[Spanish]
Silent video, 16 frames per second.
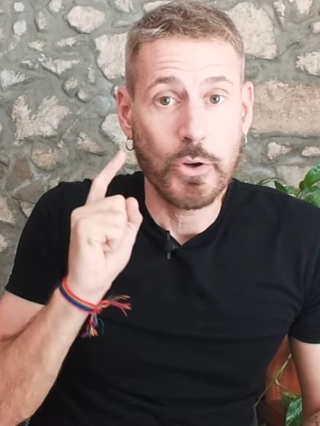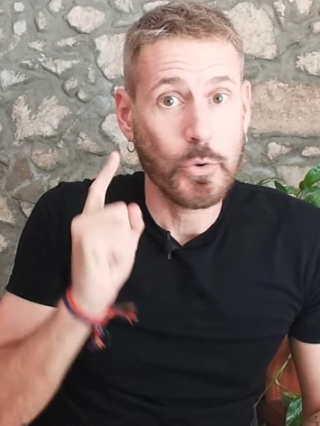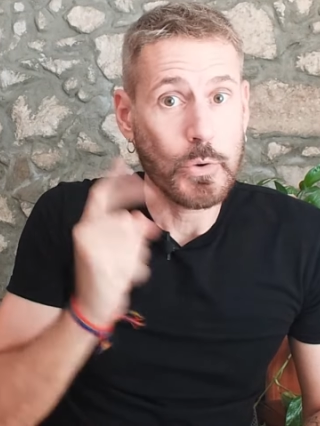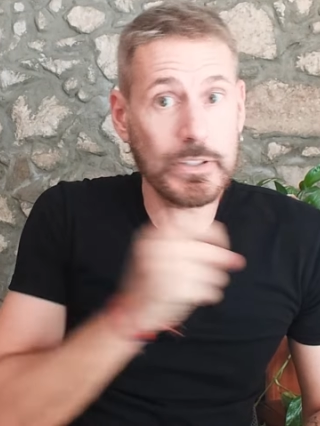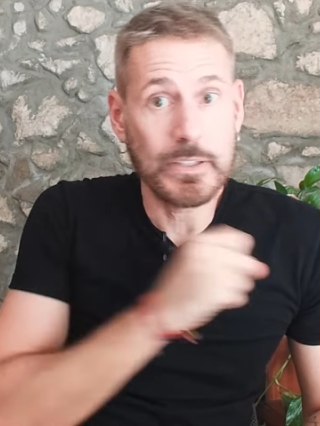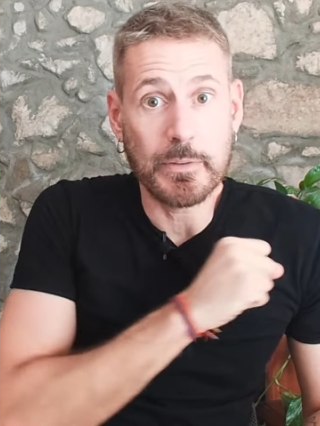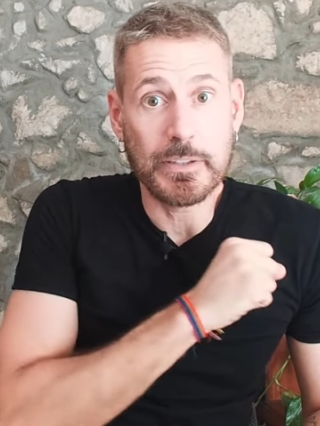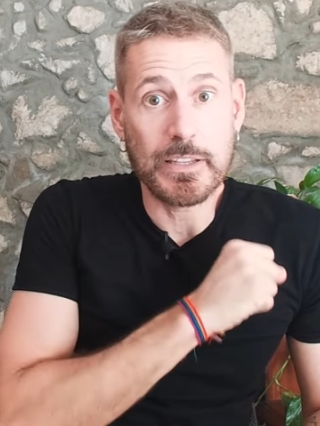
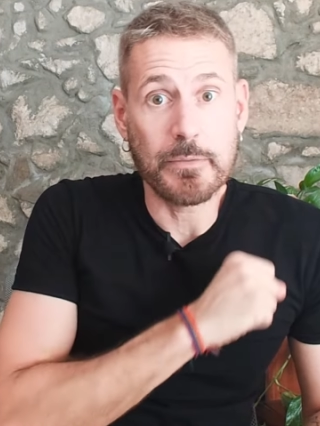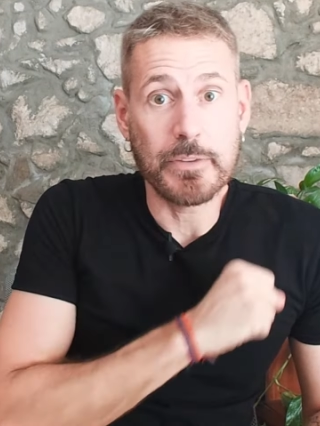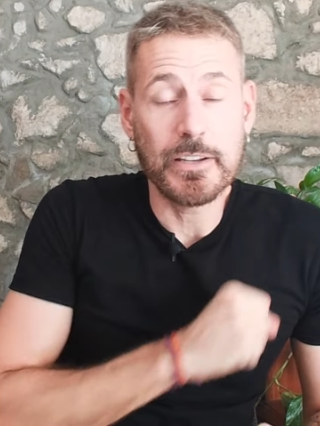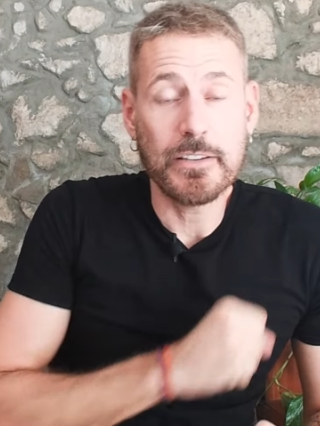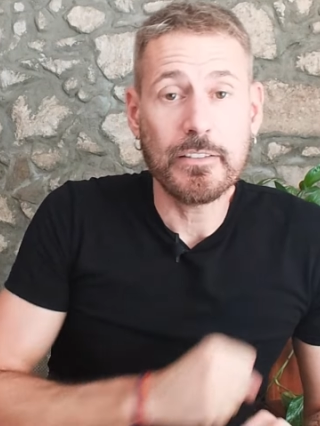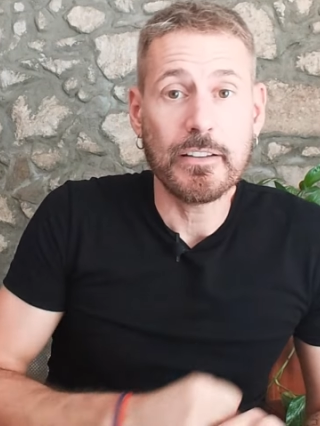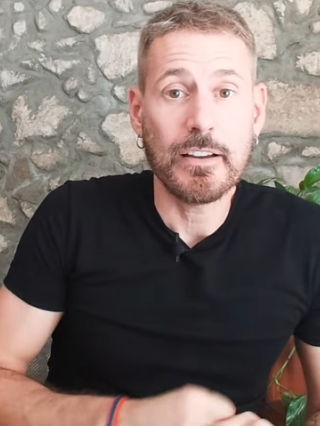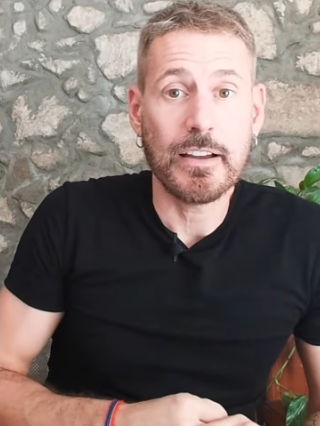Cuéntame
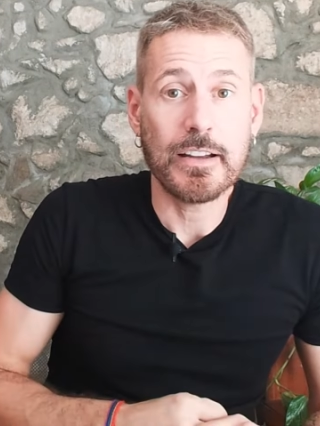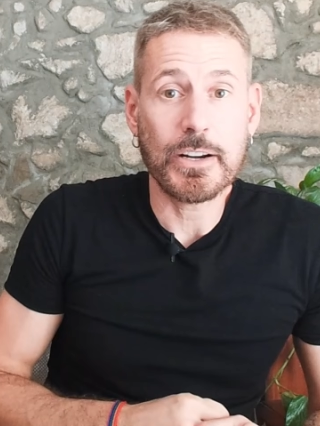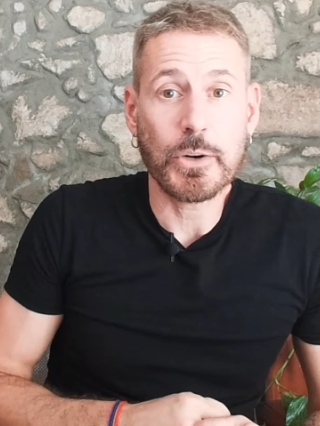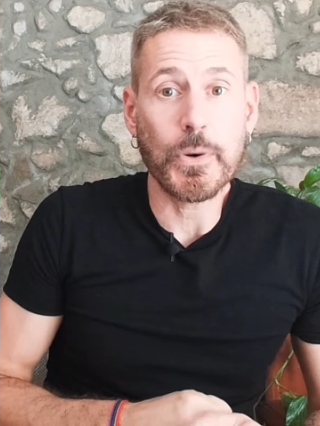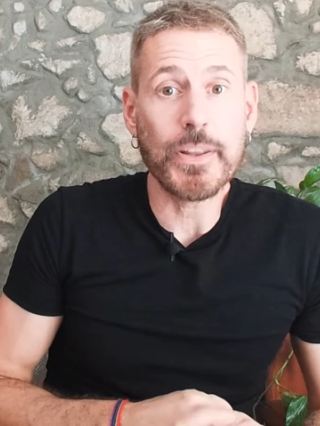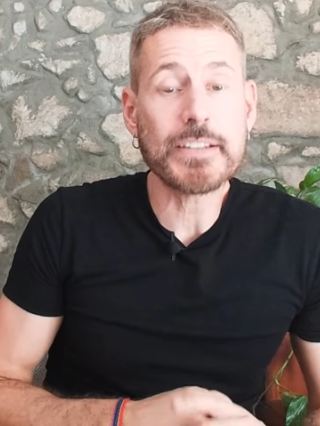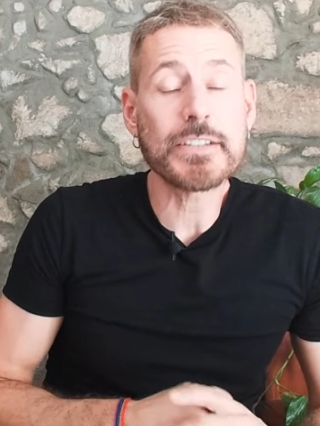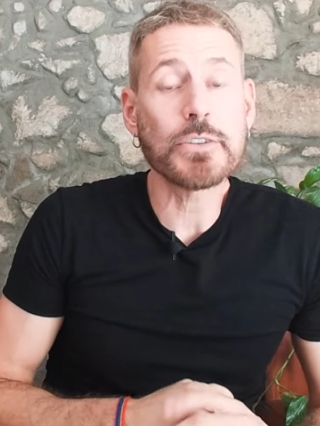también,
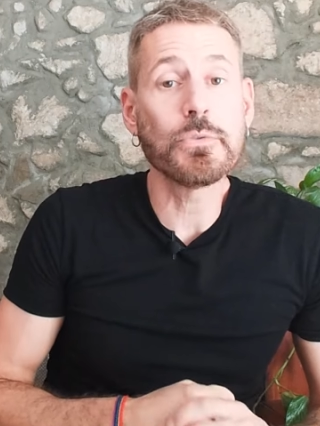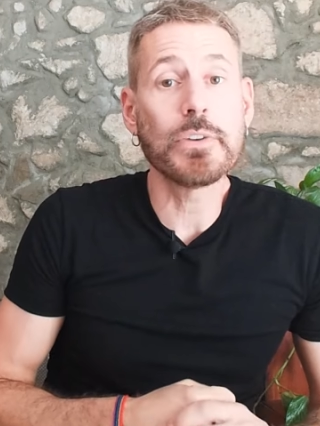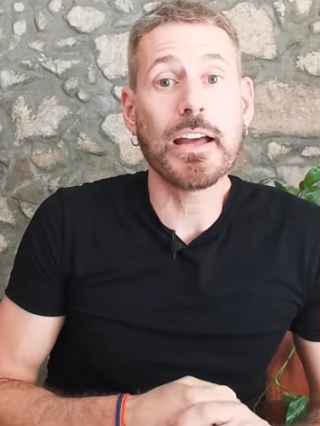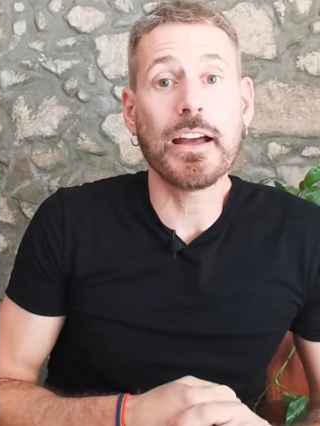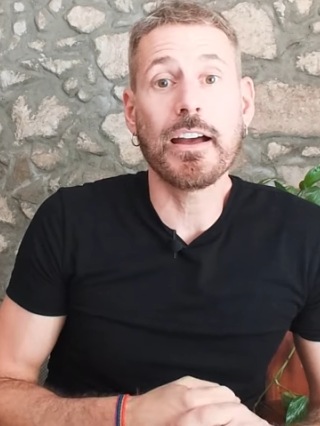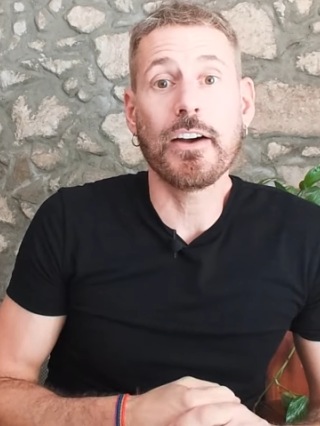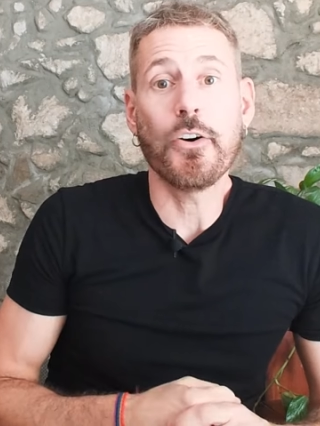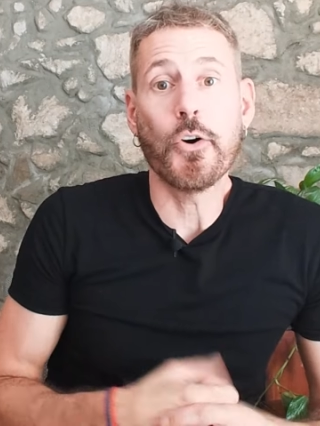¿recuerdas
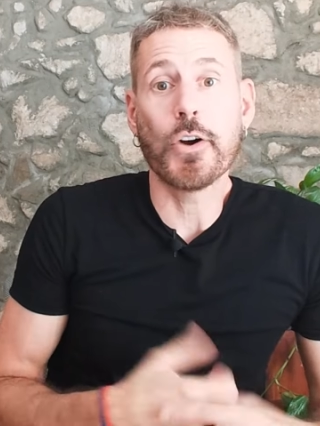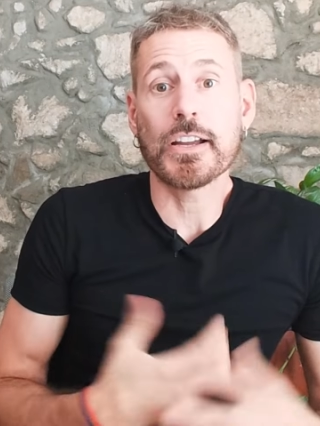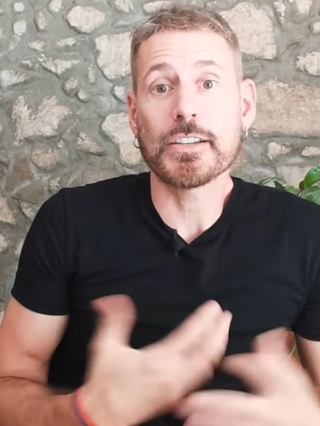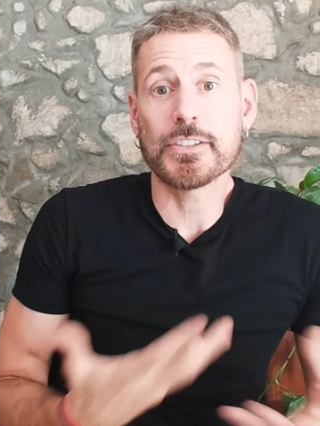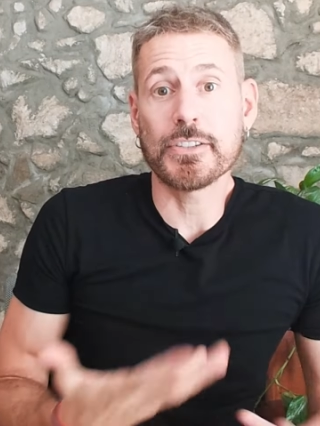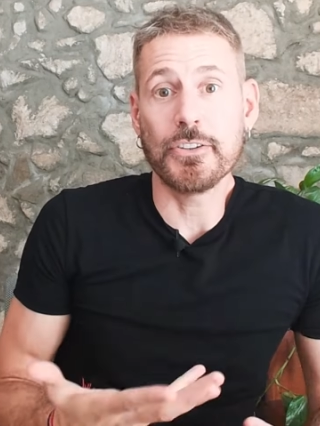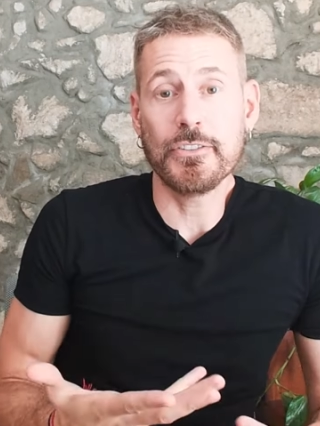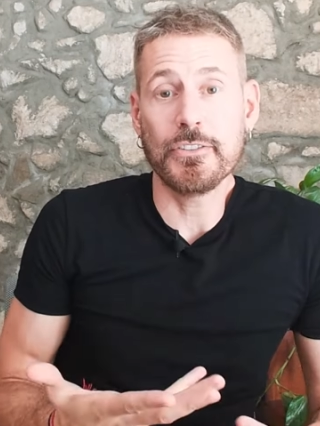alguna
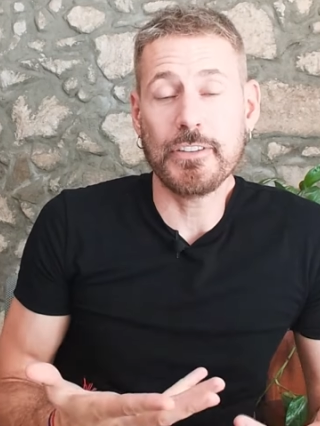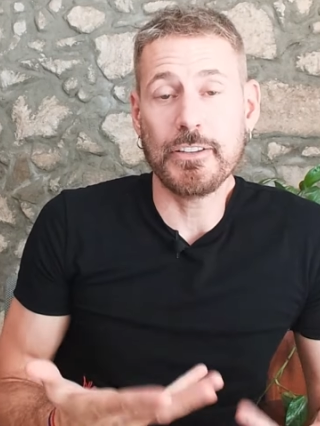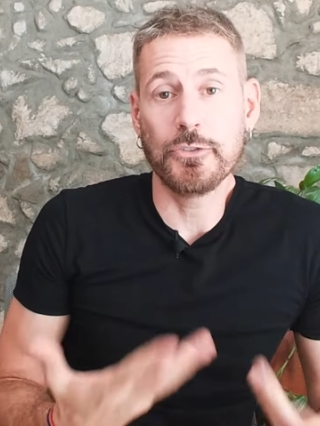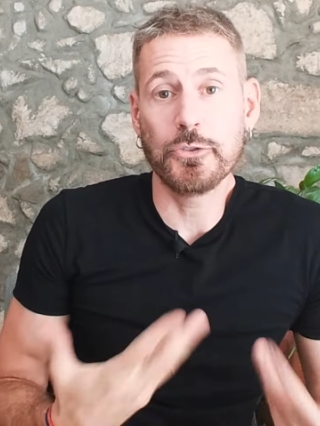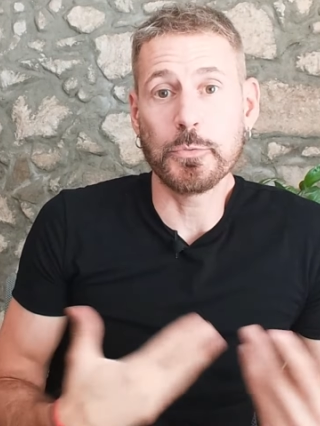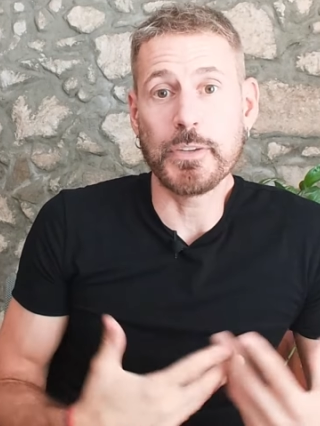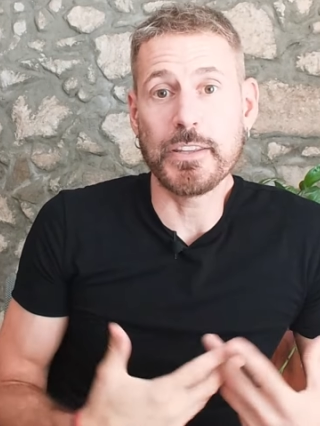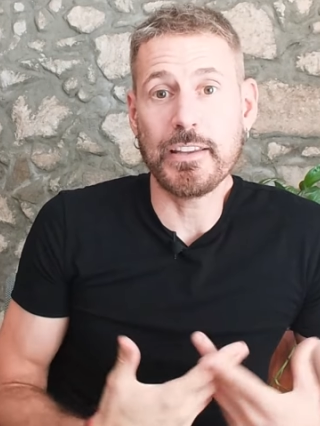ocasión
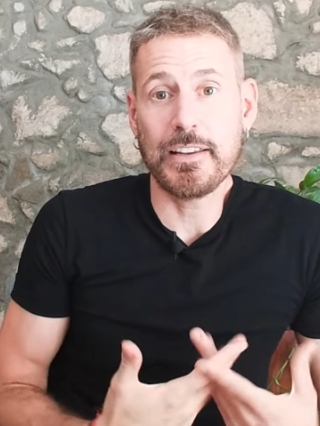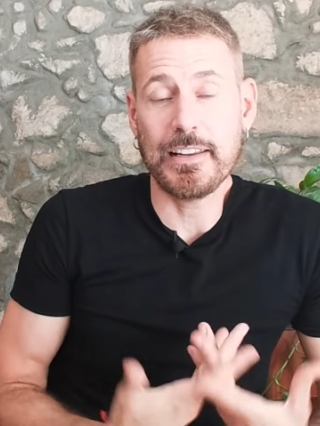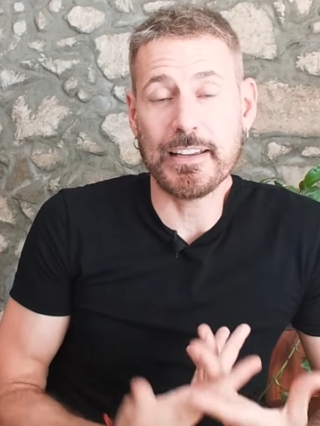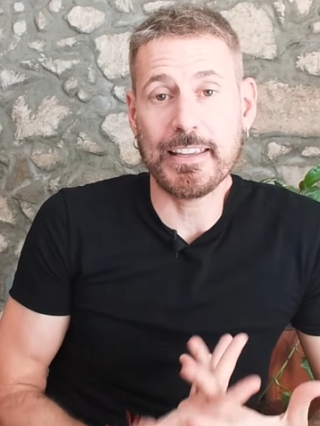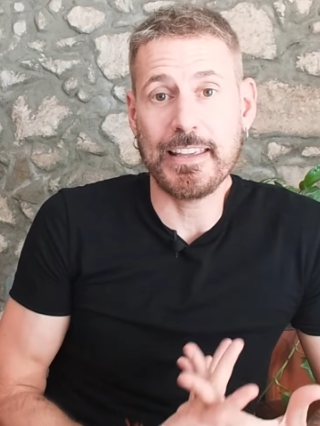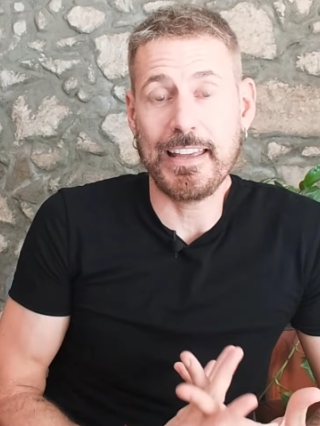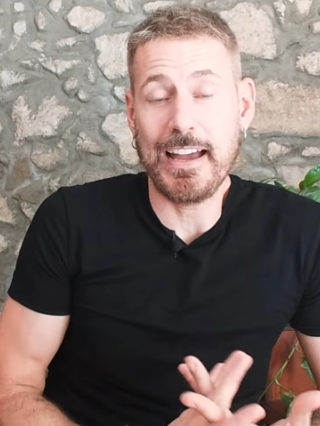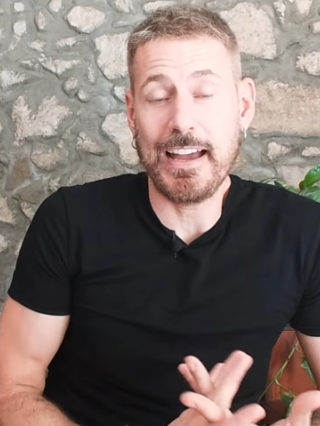en tu vida en
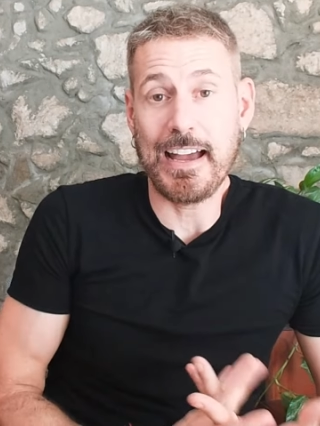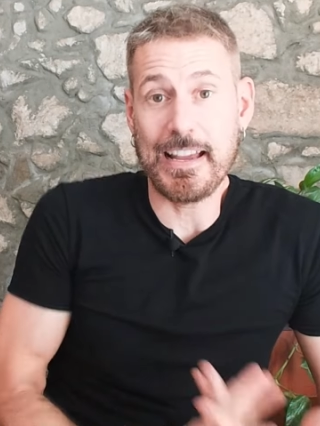la que